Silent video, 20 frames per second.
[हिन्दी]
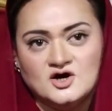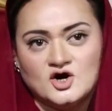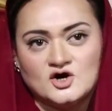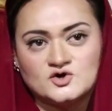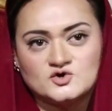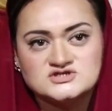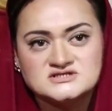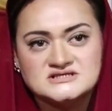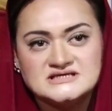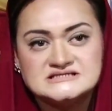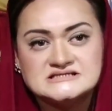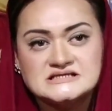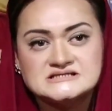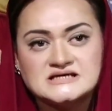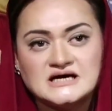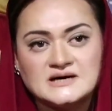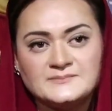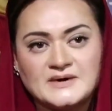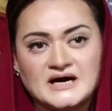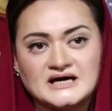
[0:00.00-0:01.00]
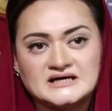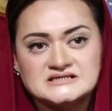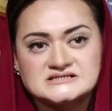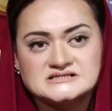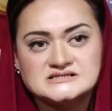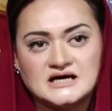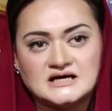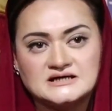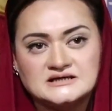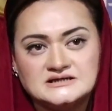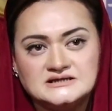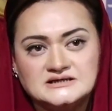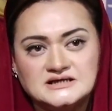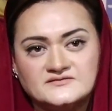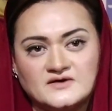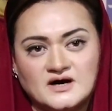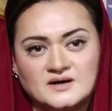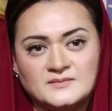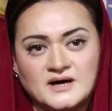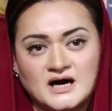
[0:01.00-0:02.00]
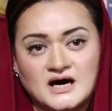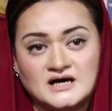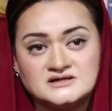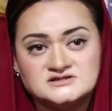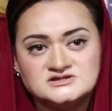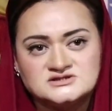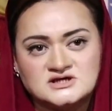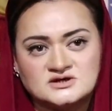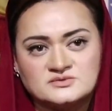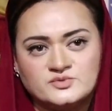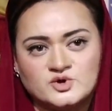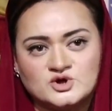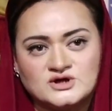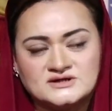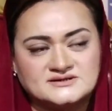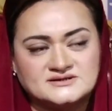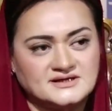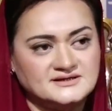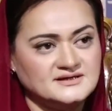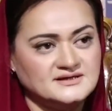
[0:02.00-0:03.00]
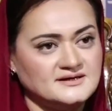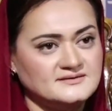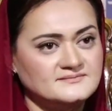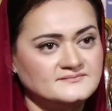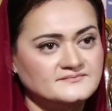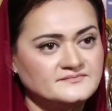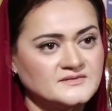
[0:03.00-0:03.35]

और उसकी सज़ा पाकिस्तान की आवाम आज तक भुगत रही है